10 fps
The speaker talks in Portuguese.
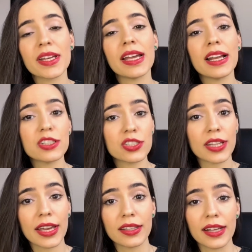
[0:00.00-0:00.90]
Eles
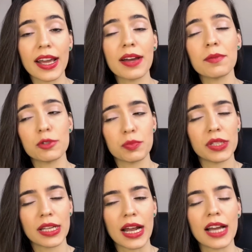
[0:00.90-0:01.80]
têm, né, os
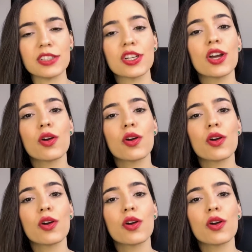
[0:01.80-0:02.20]
minerais